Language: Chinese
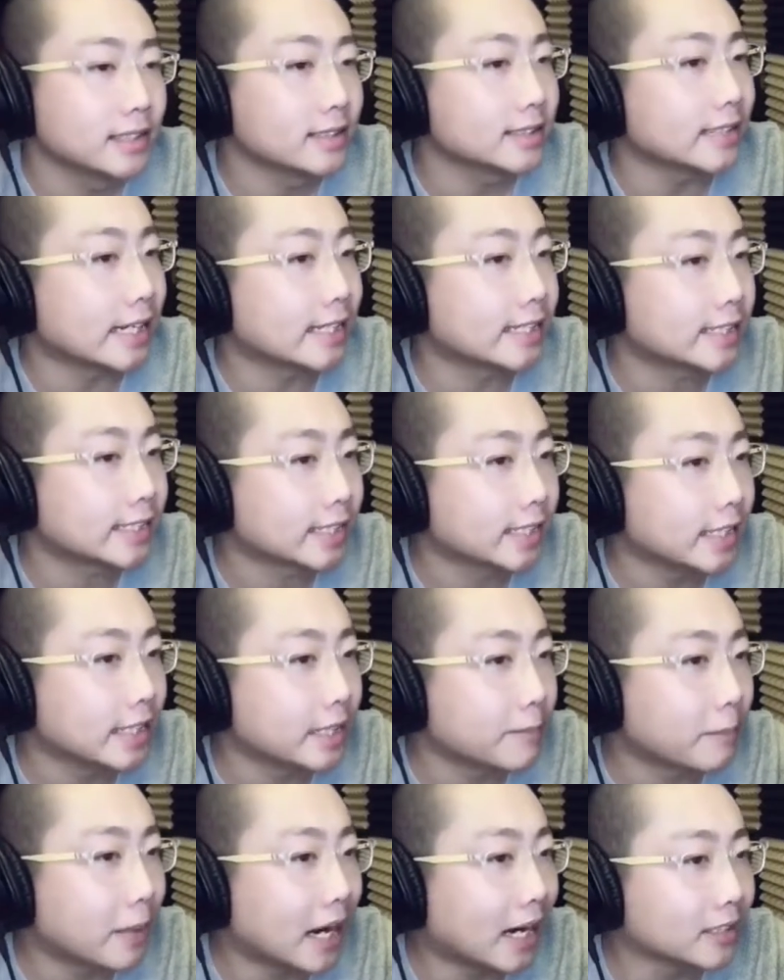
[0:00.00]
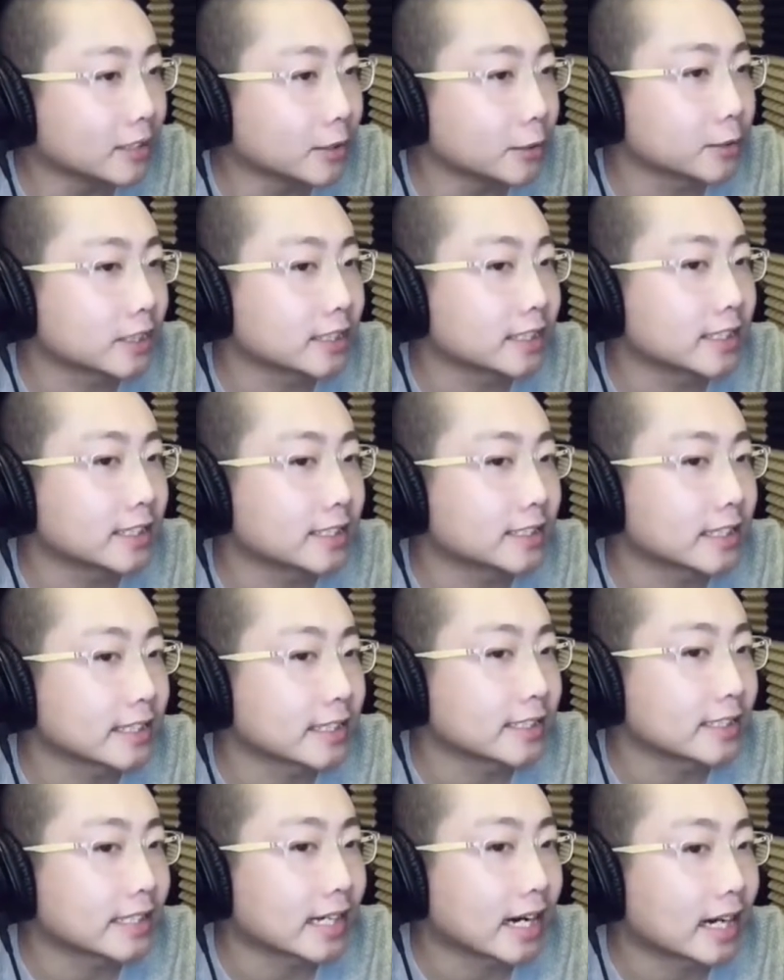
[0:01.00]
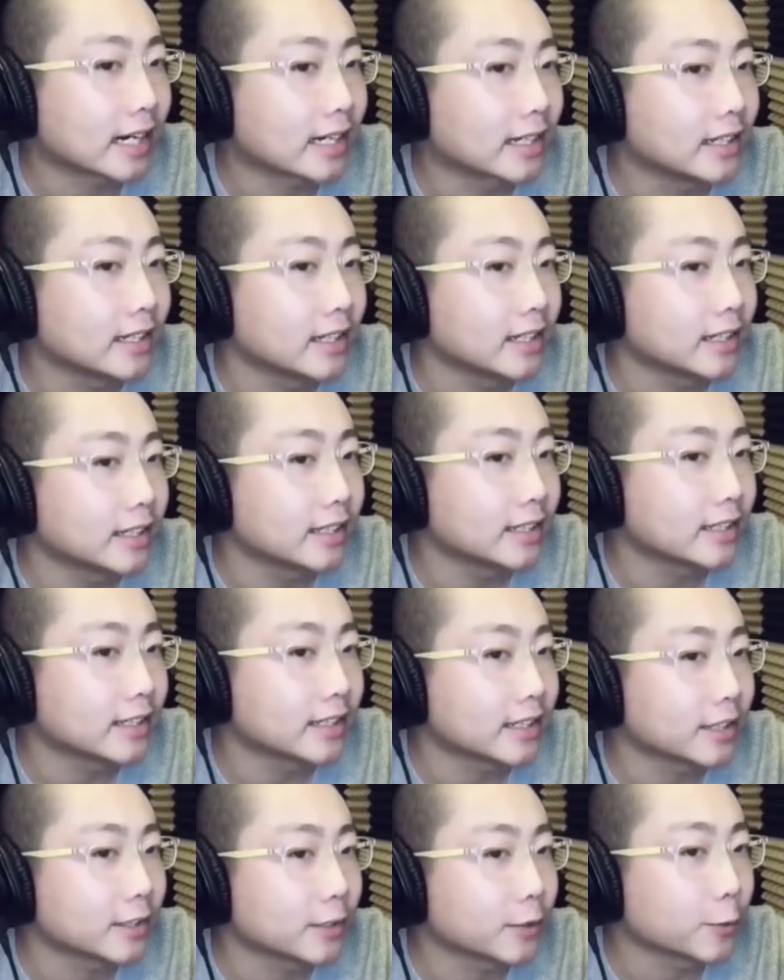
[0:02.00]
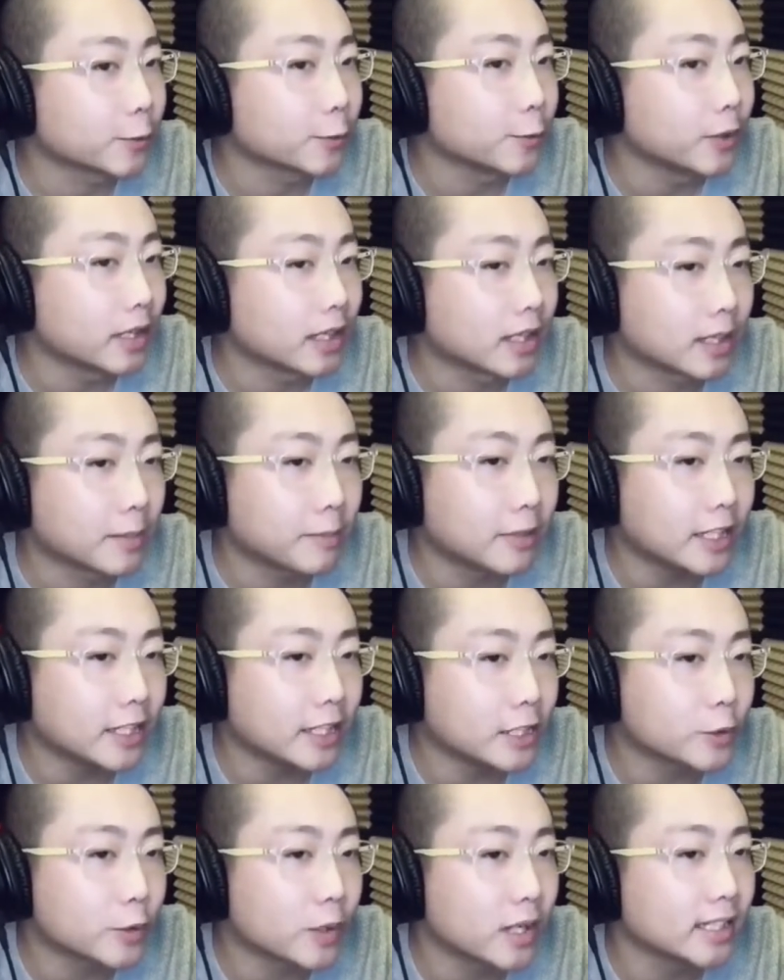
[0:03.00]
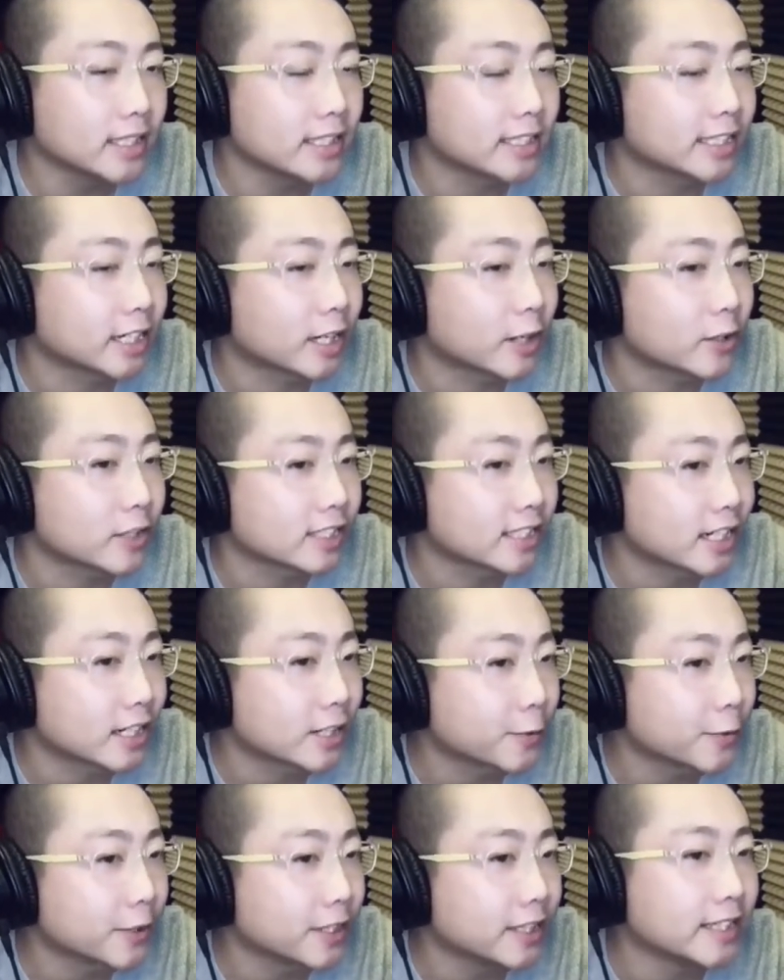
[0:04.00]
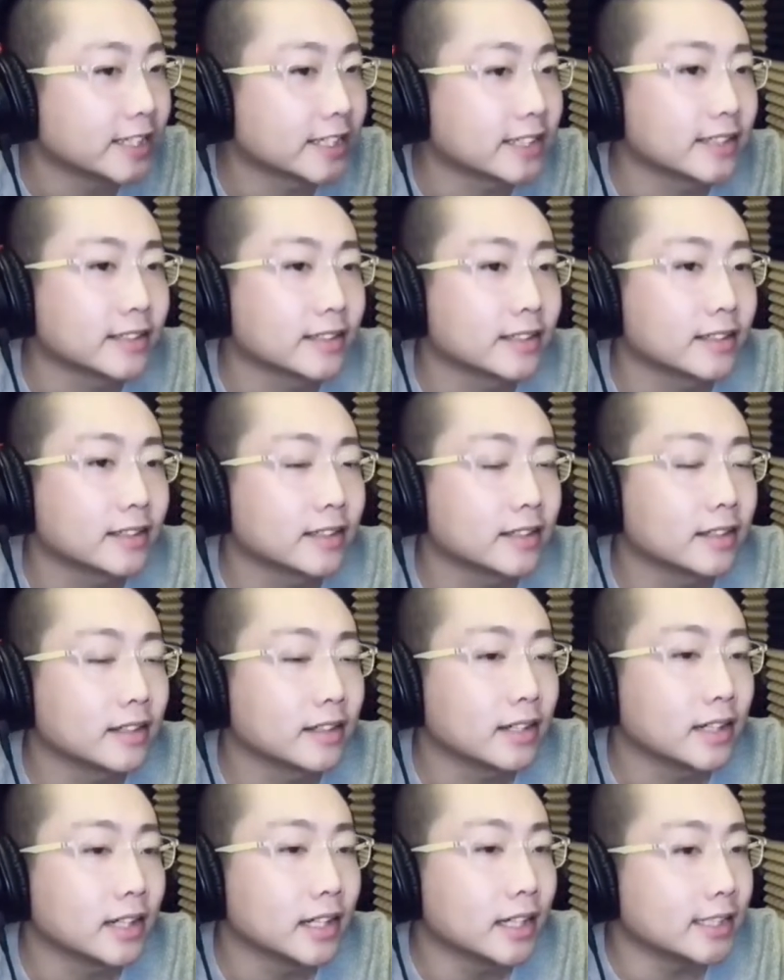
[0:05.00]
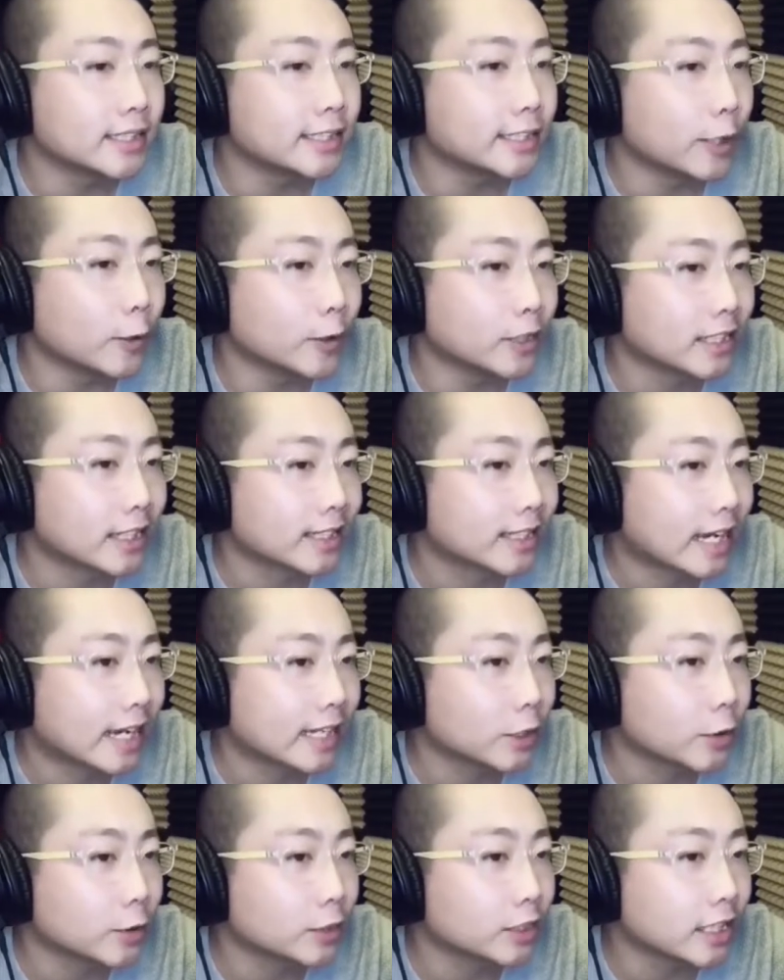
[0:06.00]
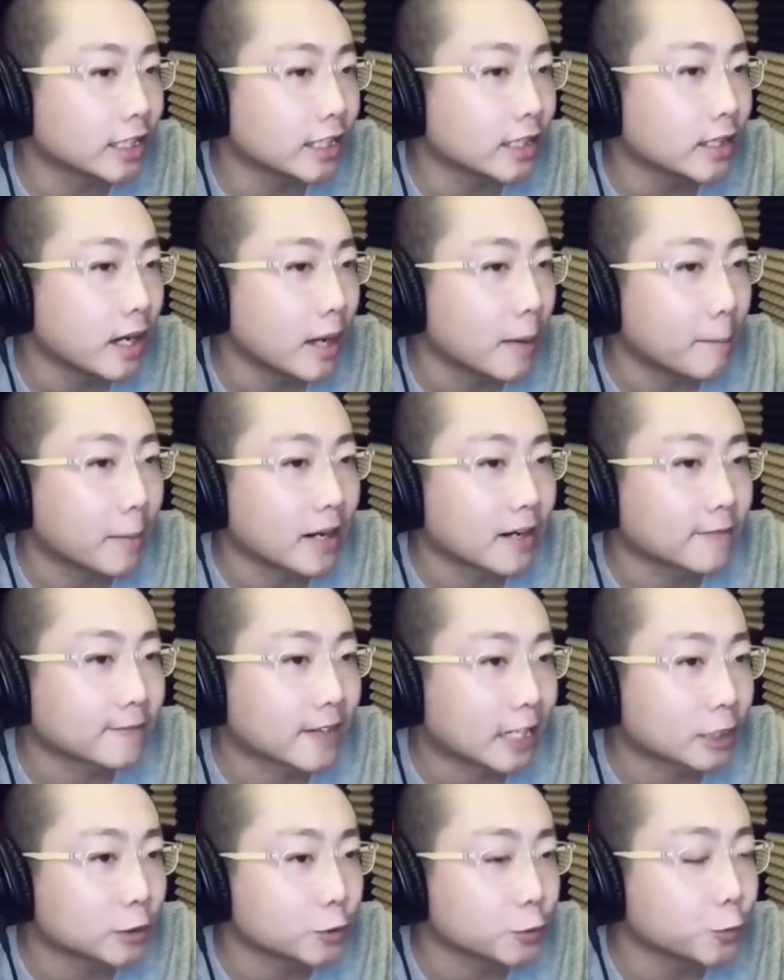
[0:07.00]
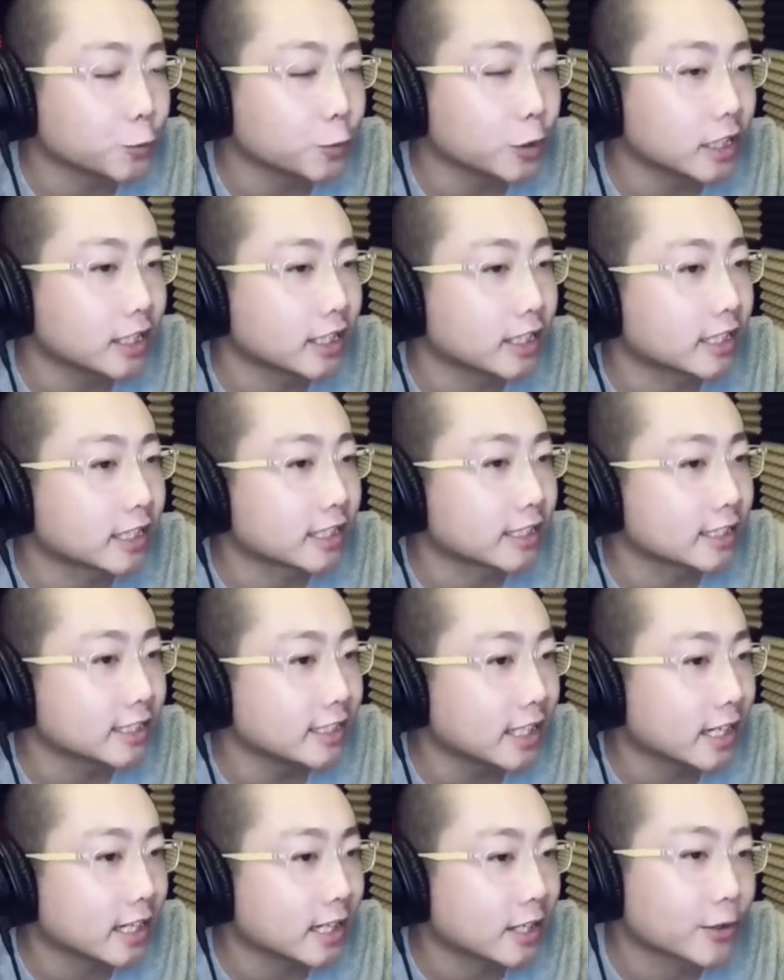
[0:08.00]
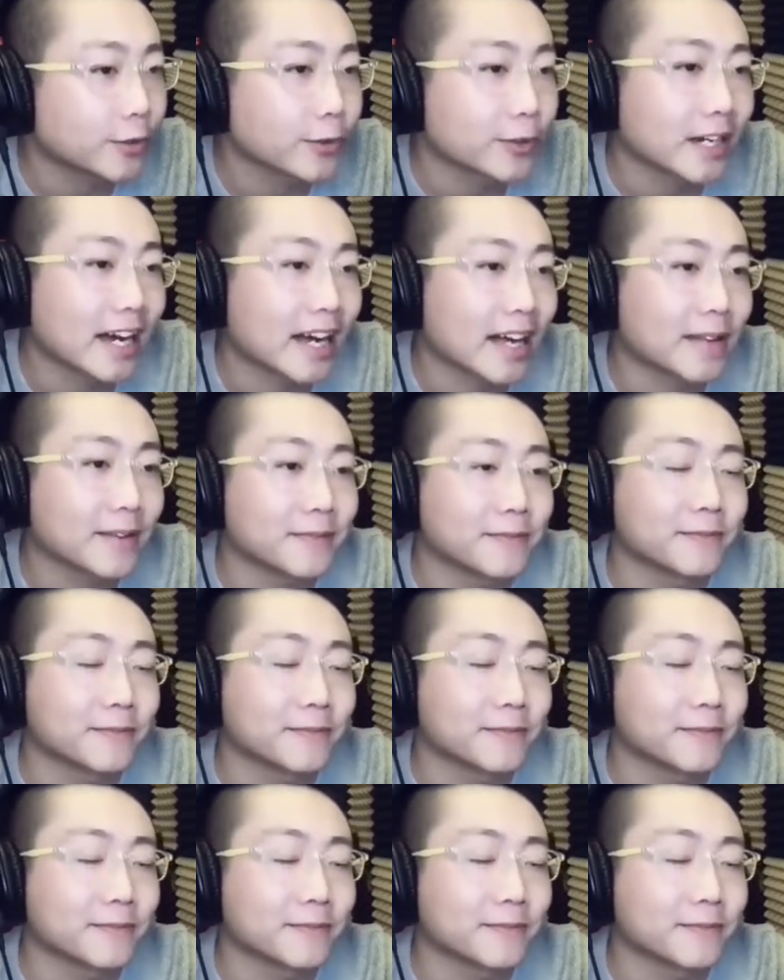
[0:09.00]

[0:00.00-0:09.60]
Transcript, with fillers: 在几粒巴豆的映衬下，鹤顶红和砒霜交相辉映，浇上辣椒汁儿，迸发出恶心的口感。